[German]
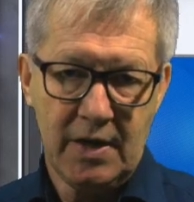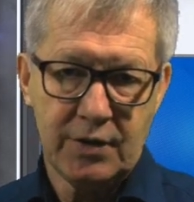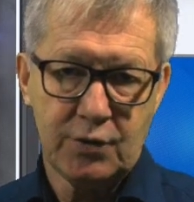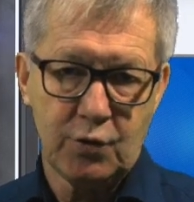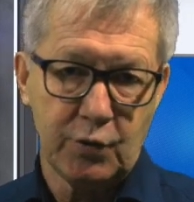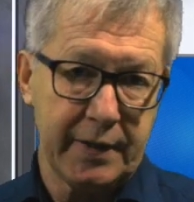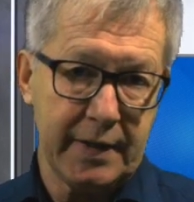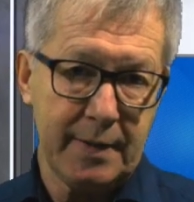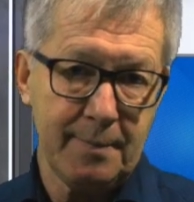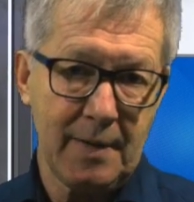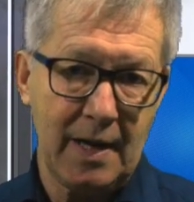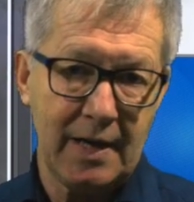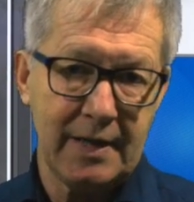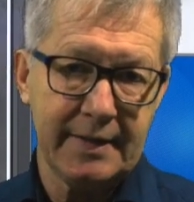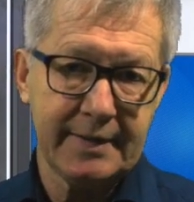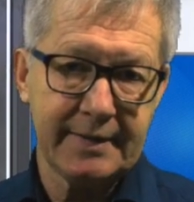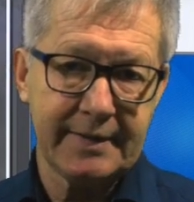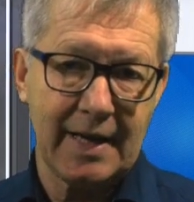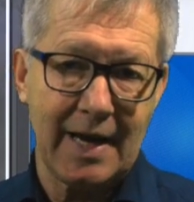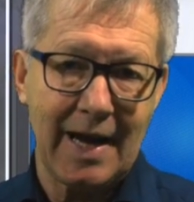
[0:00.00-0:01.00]
Zudem
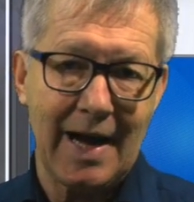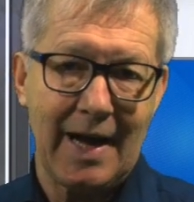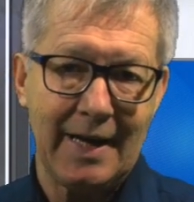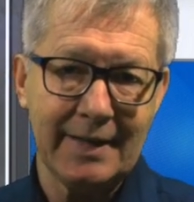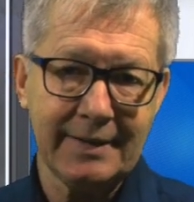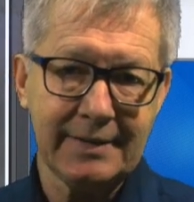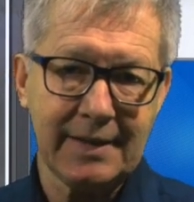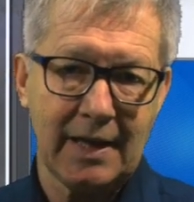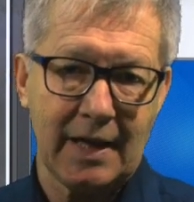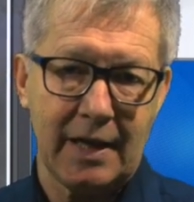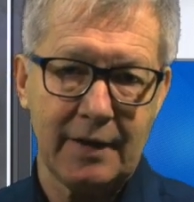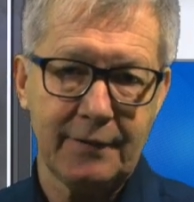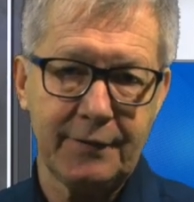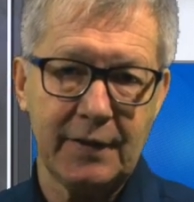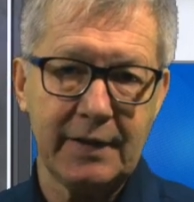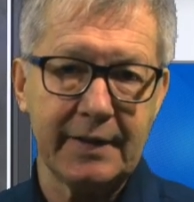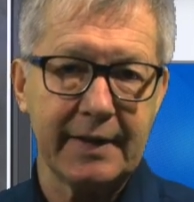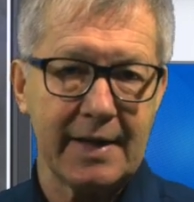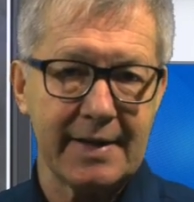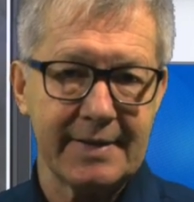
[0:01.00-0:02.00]
erlitt der
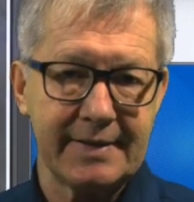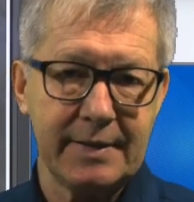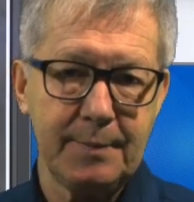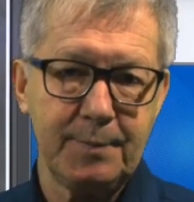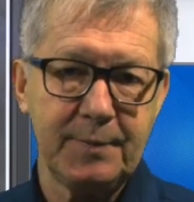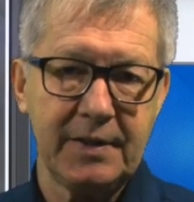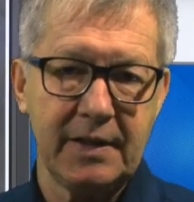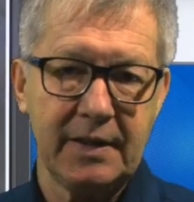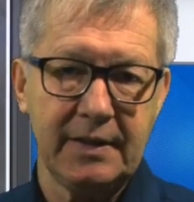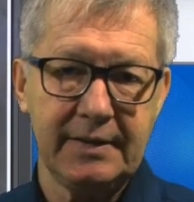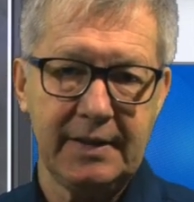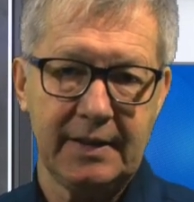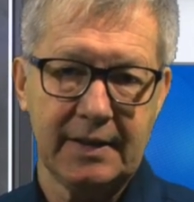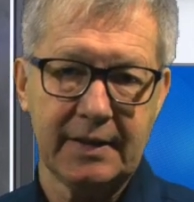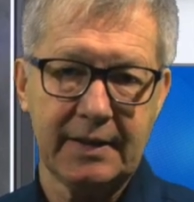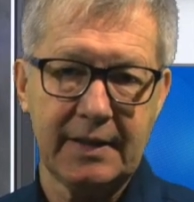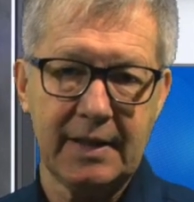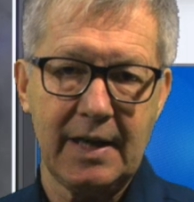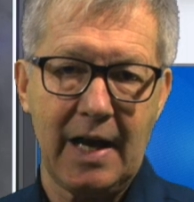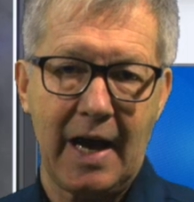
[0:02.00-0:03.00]
Angreifer, der
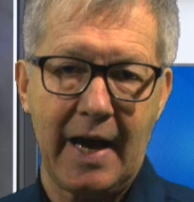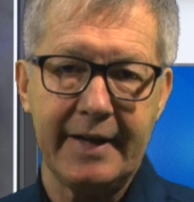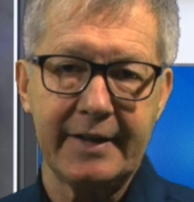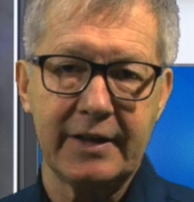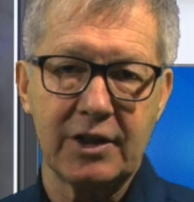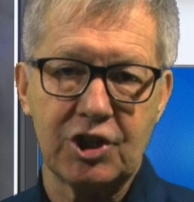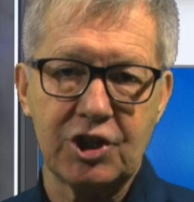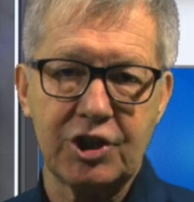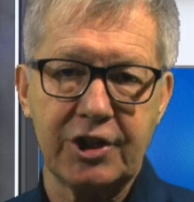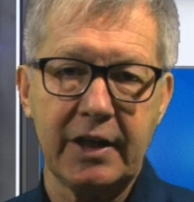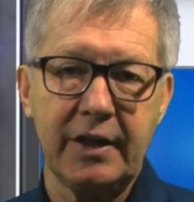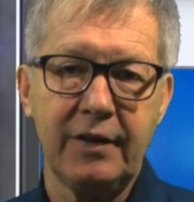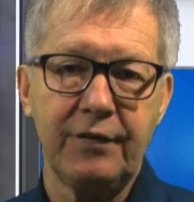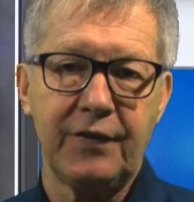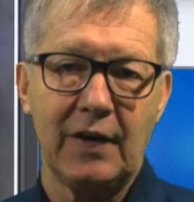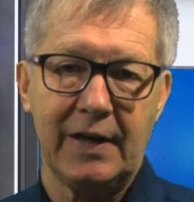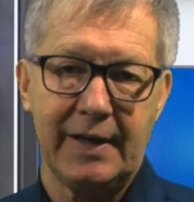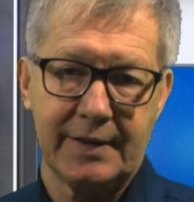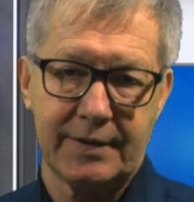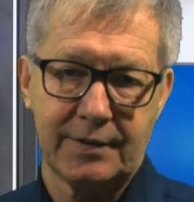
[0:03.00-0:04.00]
17-Jährige, eine
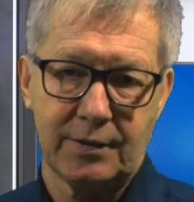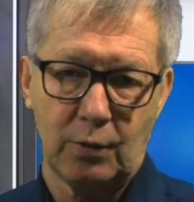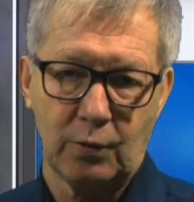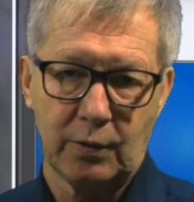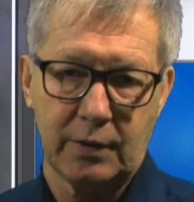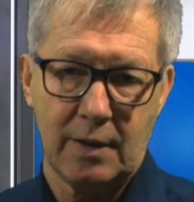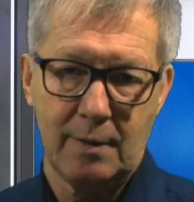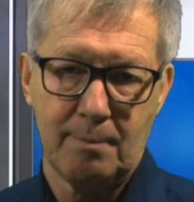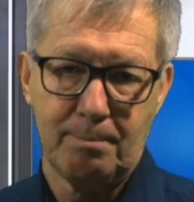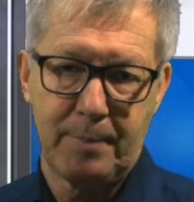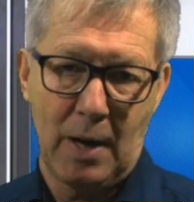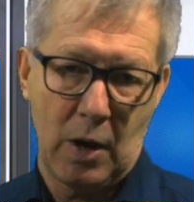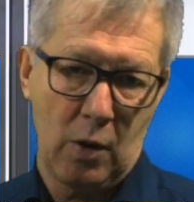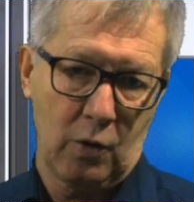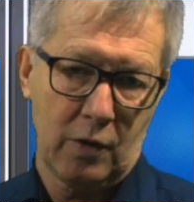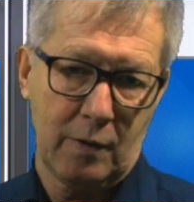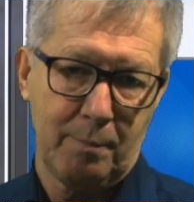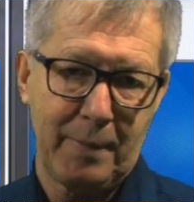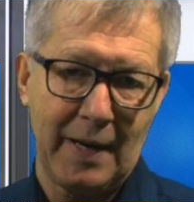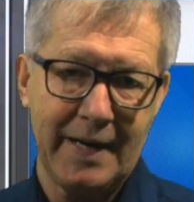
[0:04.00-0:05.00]
Stichverletzung im
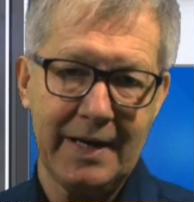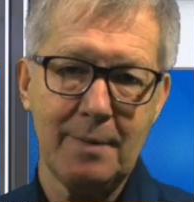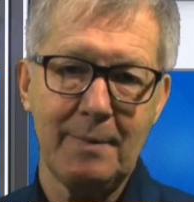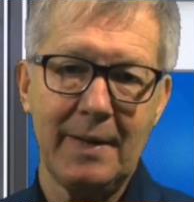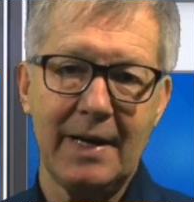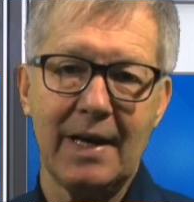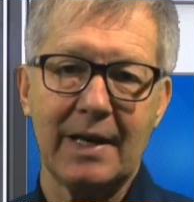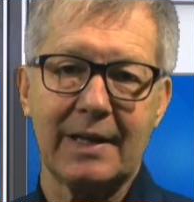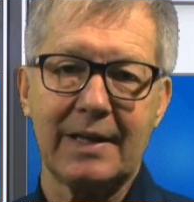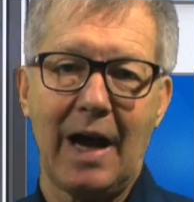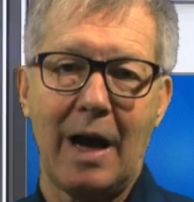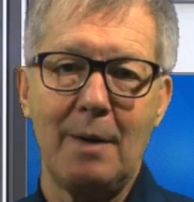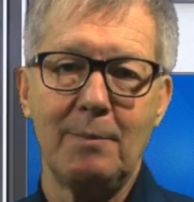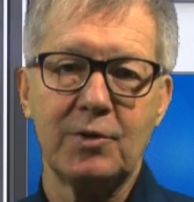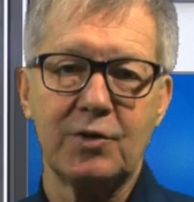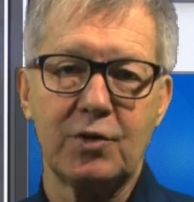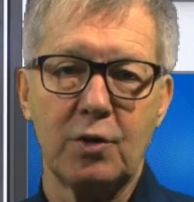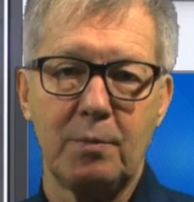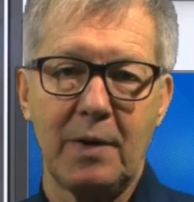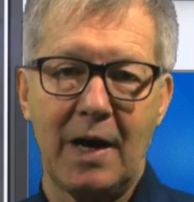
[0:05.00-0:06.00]
Bauch. Beide Männer
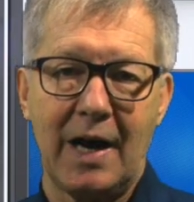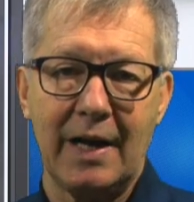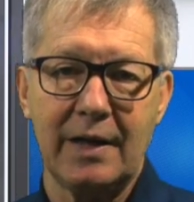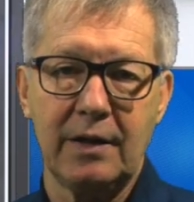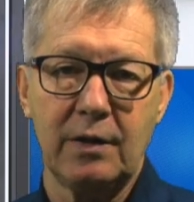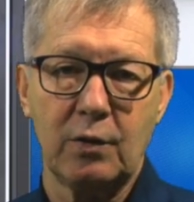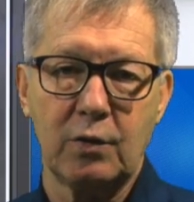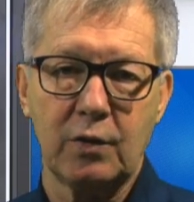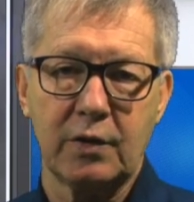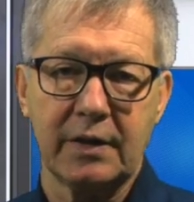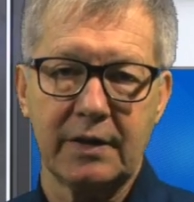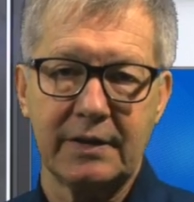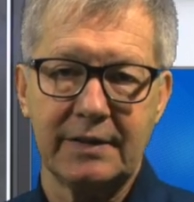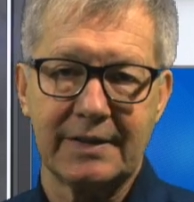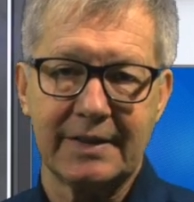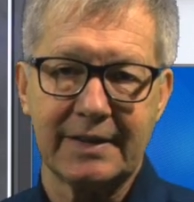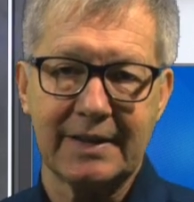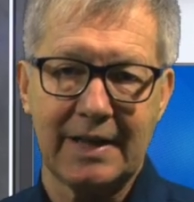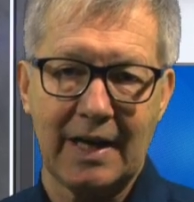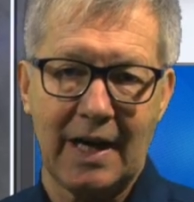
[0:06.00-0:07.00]
kamen zur Behandlung
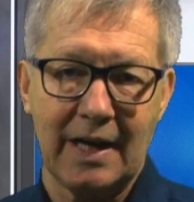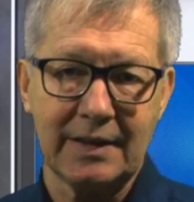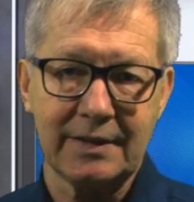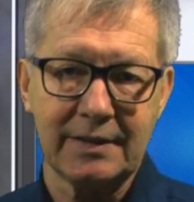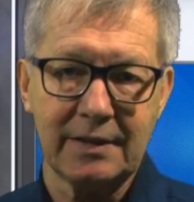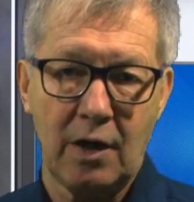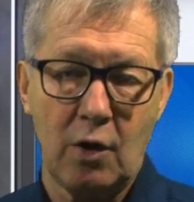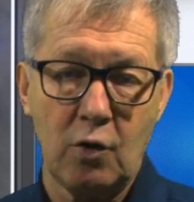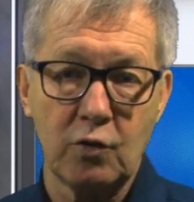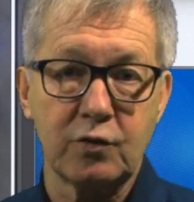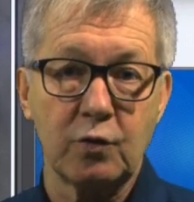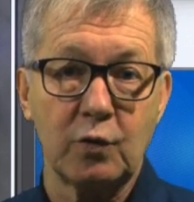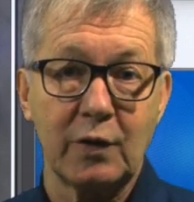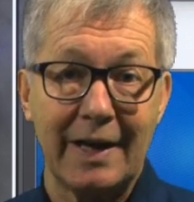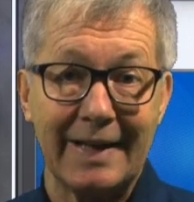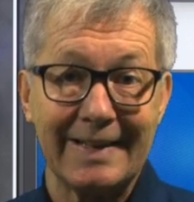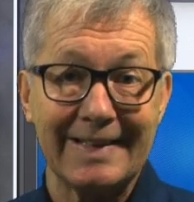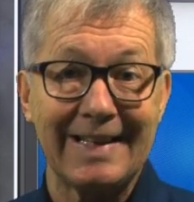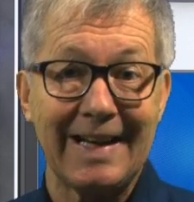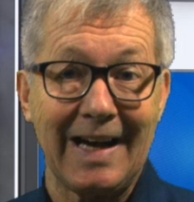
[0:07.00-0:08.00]
ins Krankenhaus
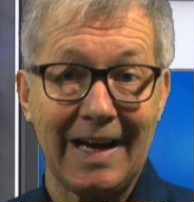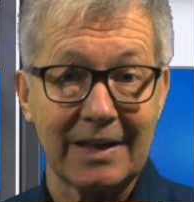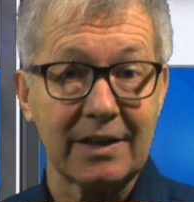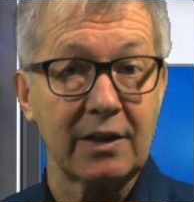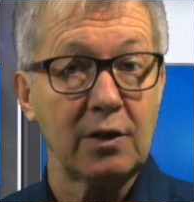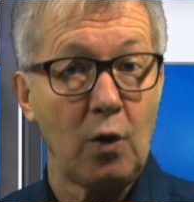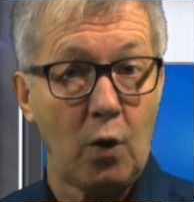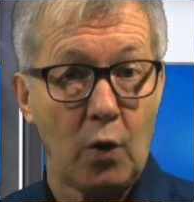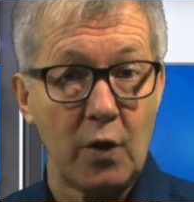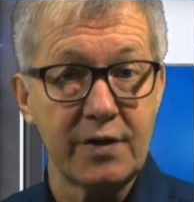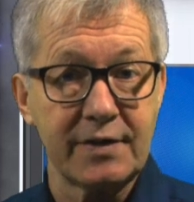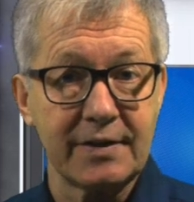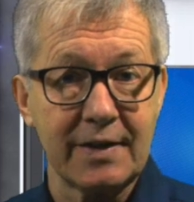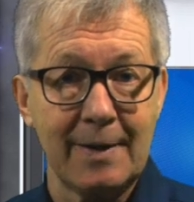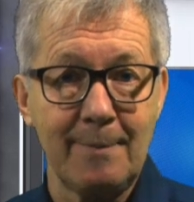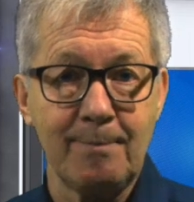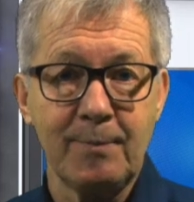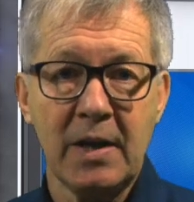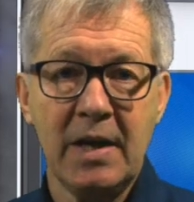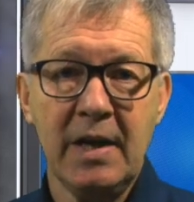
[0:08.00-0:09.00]
oder in
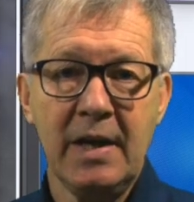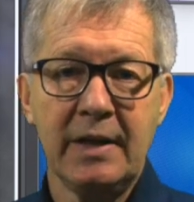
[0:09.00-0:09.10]
Krankenhäuser.